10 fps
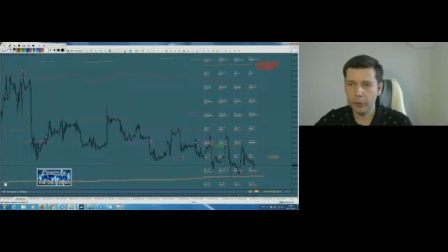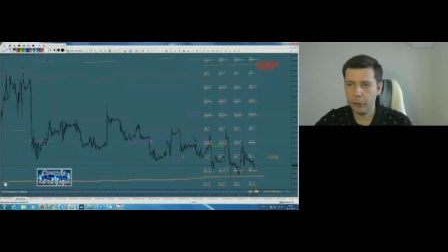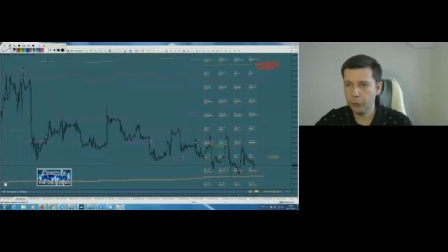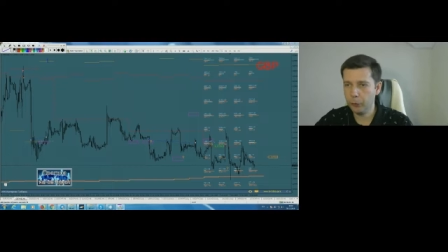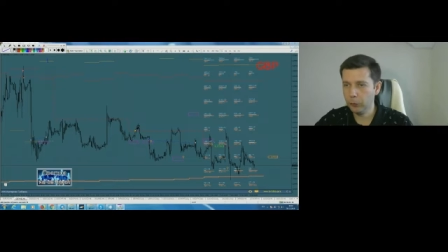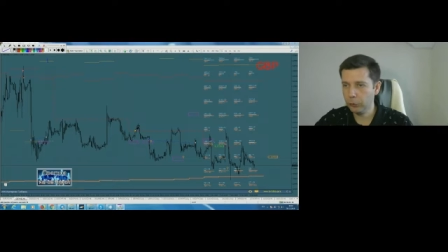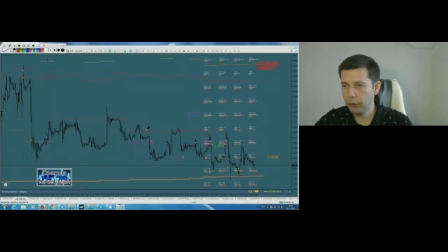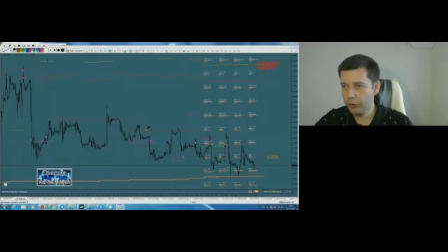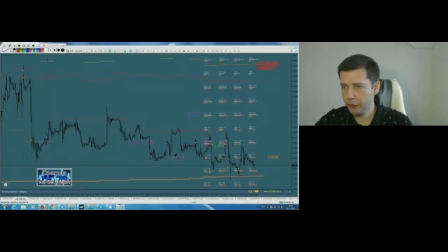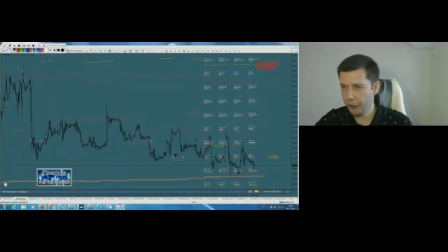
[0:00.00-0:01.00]
Фунт у
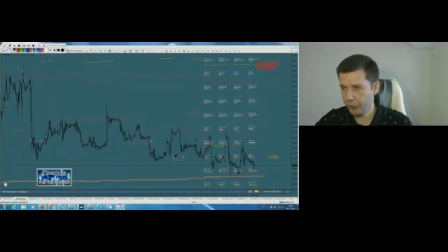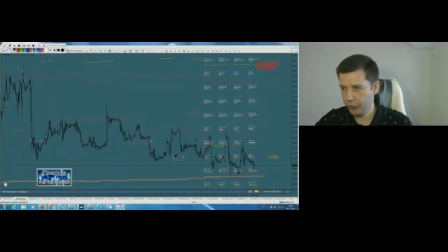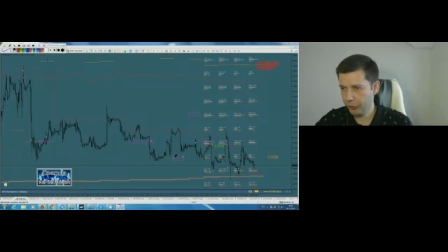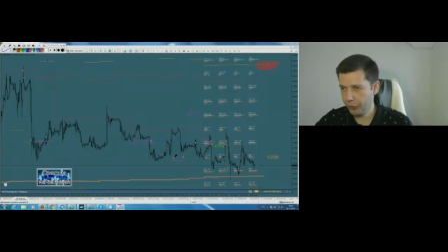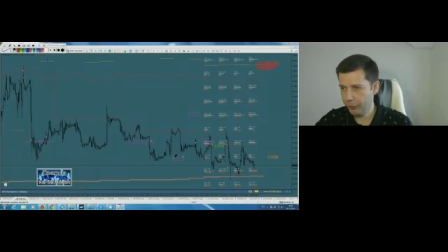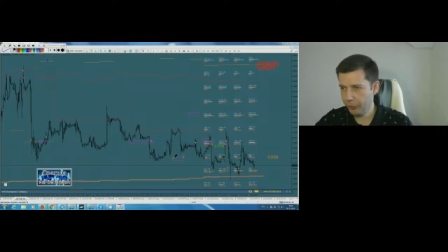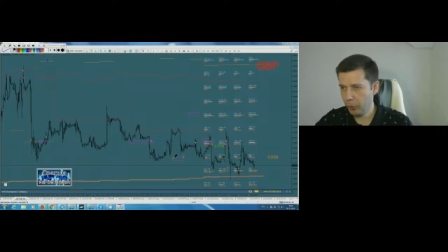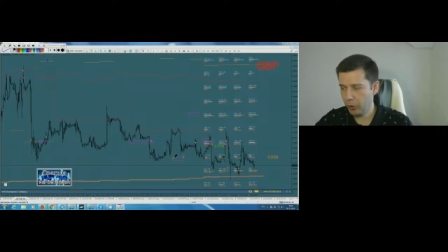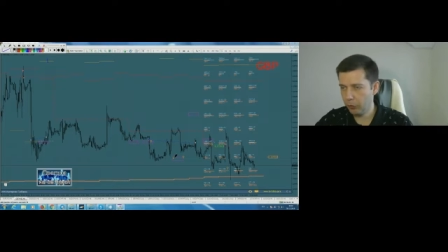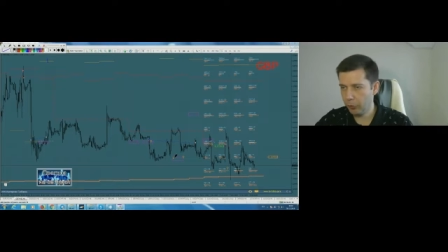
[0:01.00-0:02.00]
нас
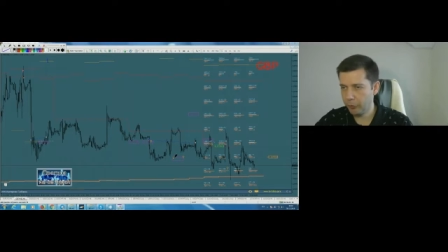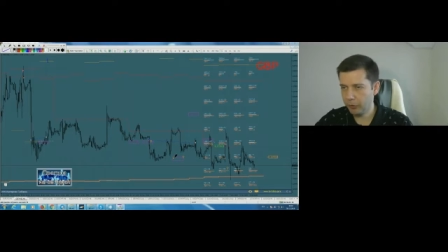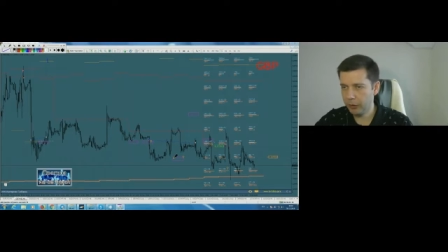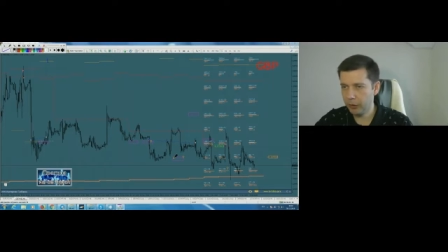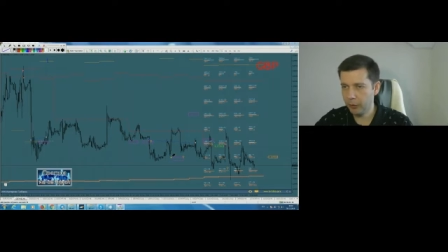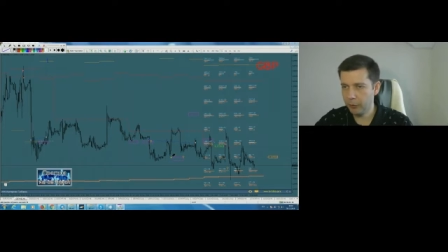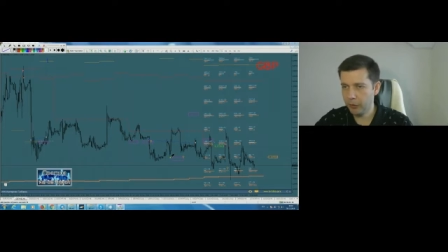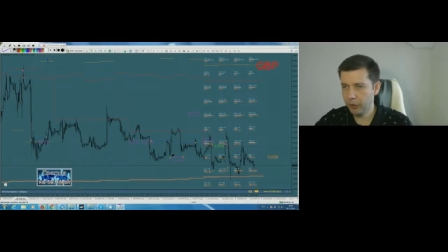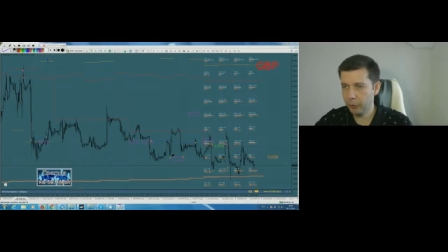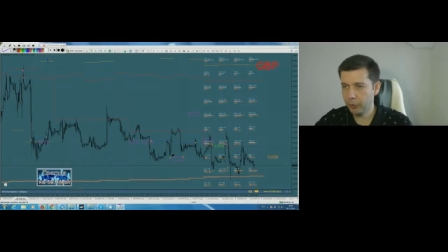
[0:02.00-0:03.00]
неплохо, в общем-то, дал нам
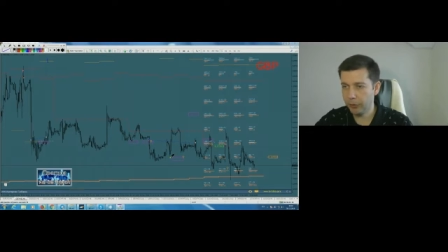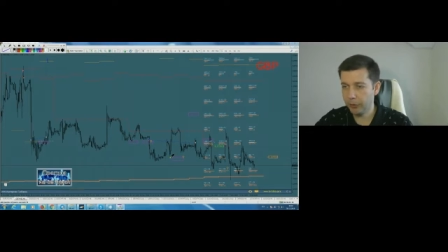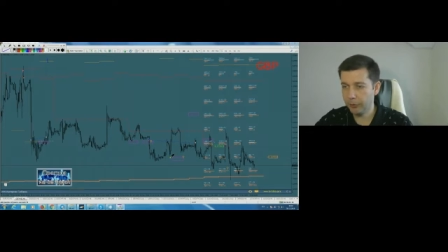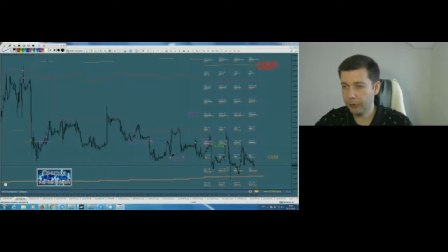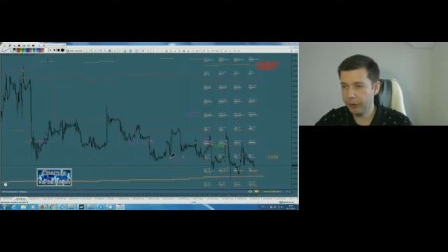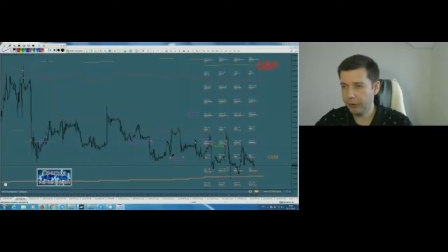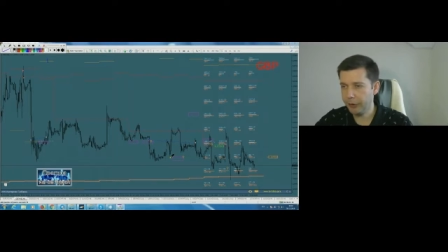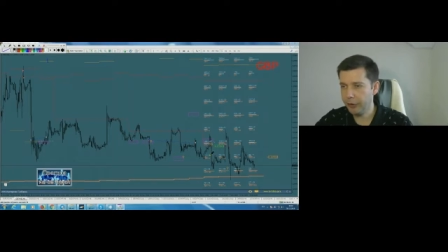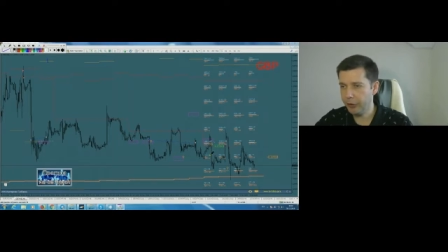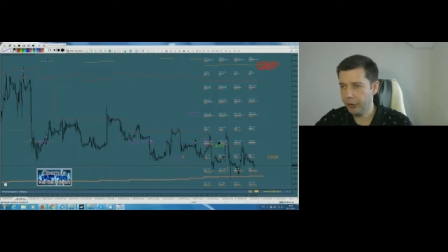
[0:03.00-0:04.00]
заработать на
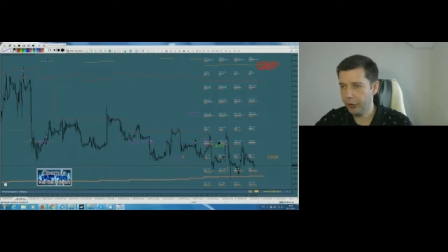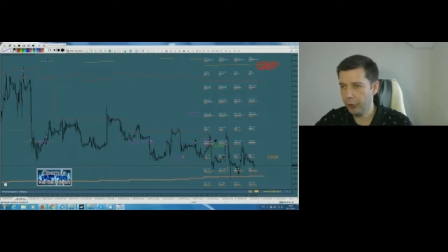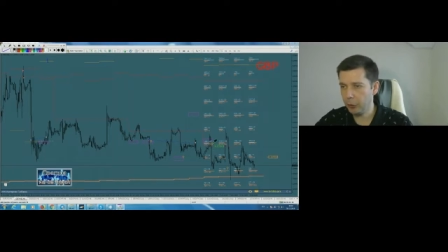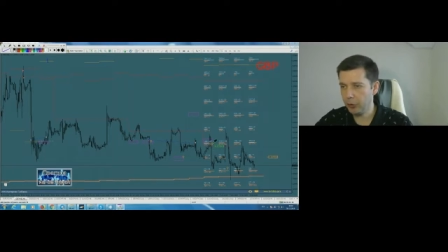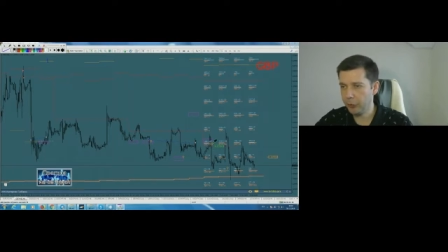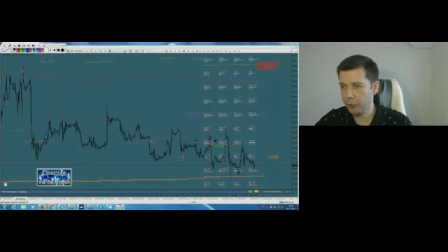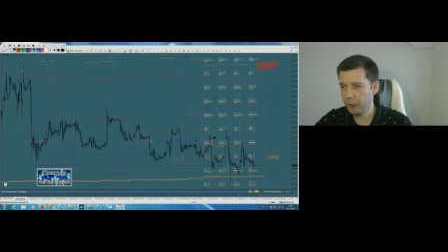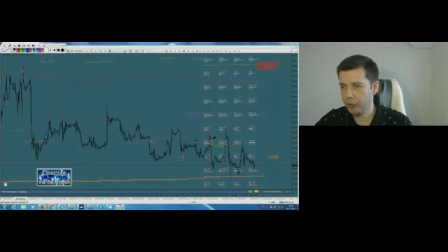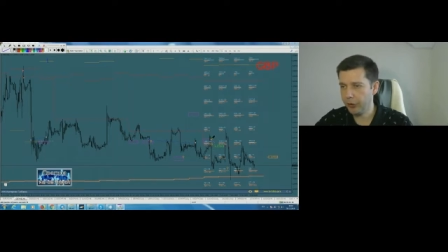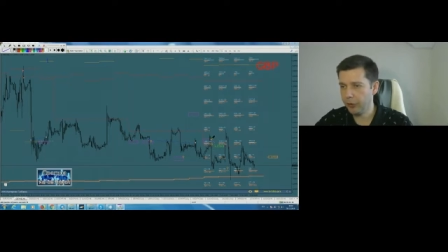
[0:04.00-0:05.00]
этой неделе. У нас был
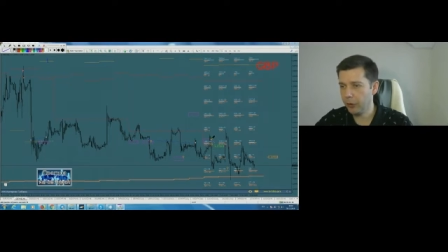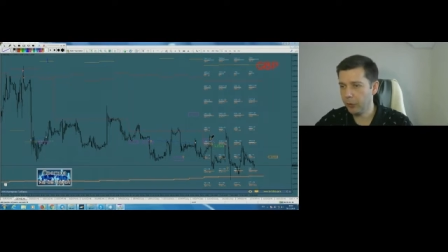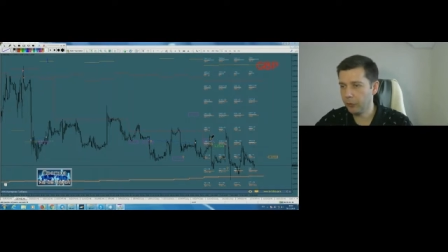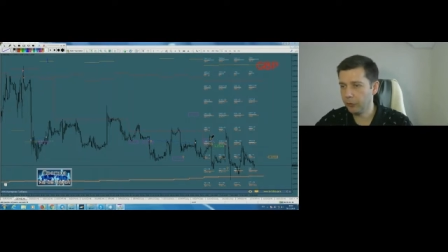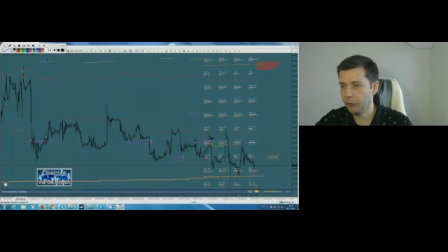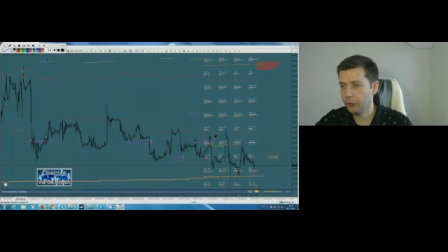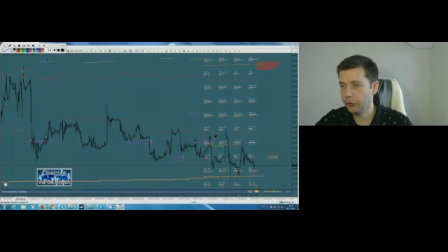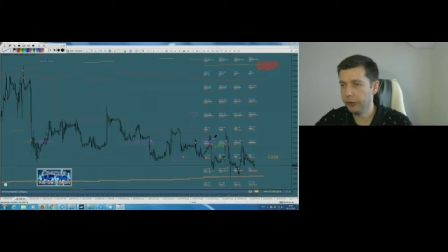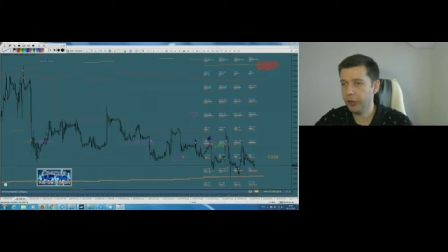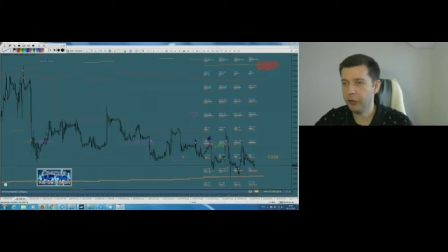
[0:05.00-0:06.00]
сигнал
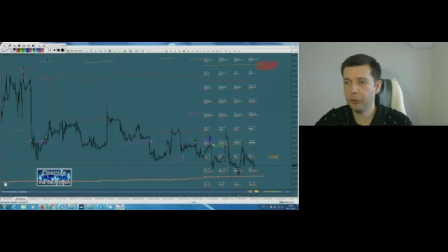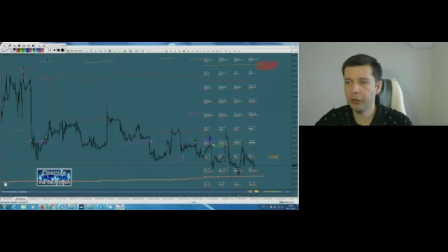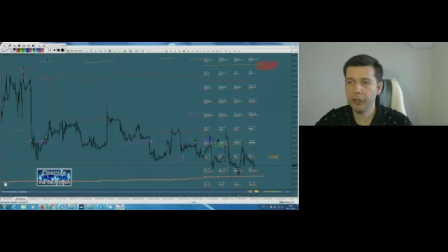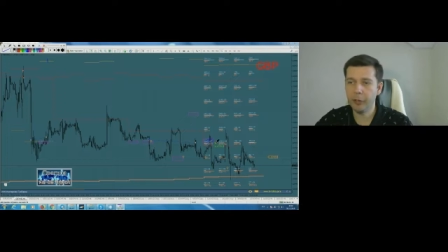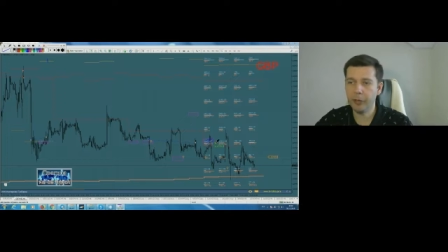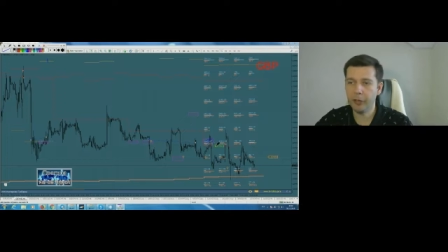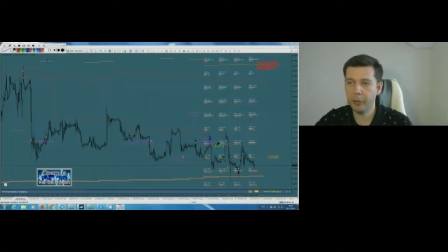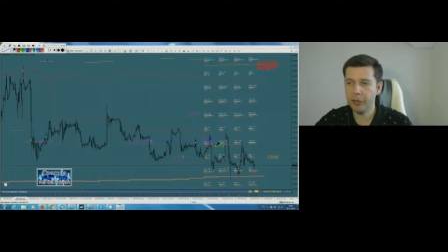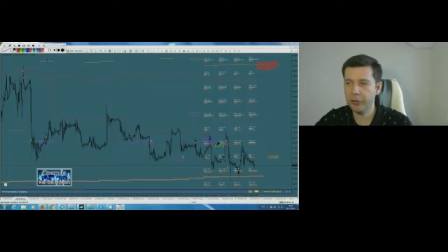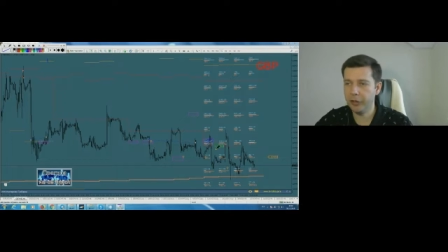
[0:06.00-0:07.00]
3 декабря в
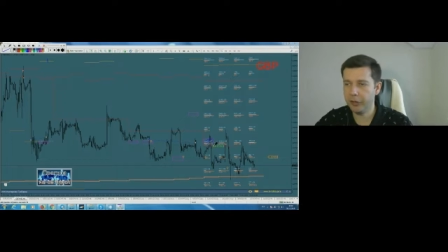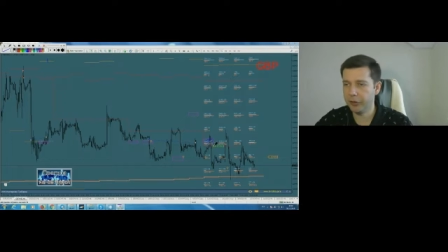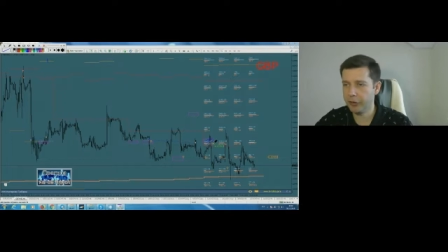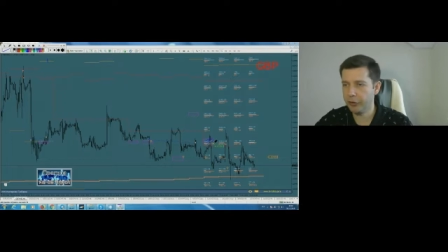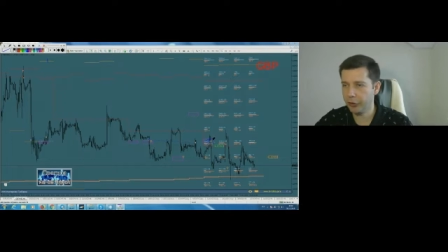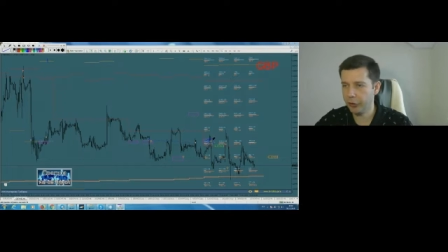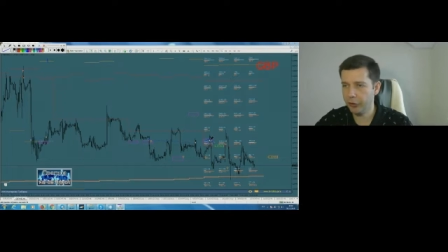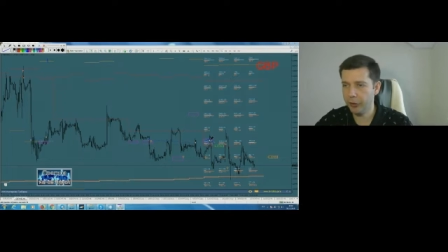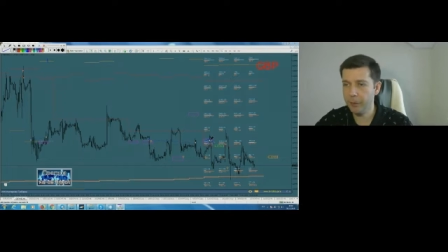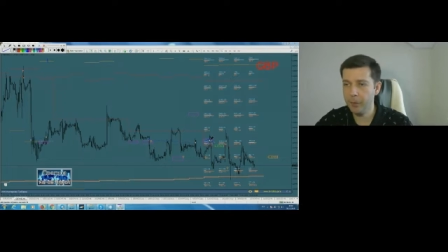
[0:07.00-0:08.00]
понедельник на
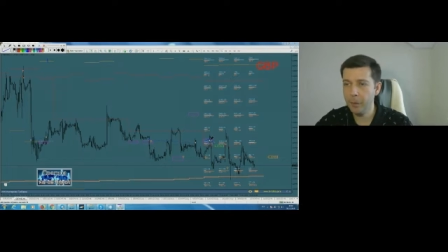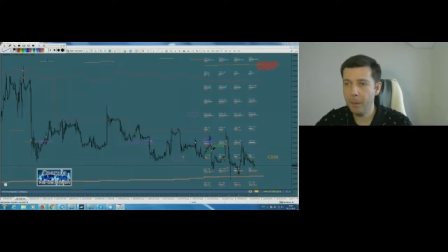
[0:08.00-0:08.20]
снижение.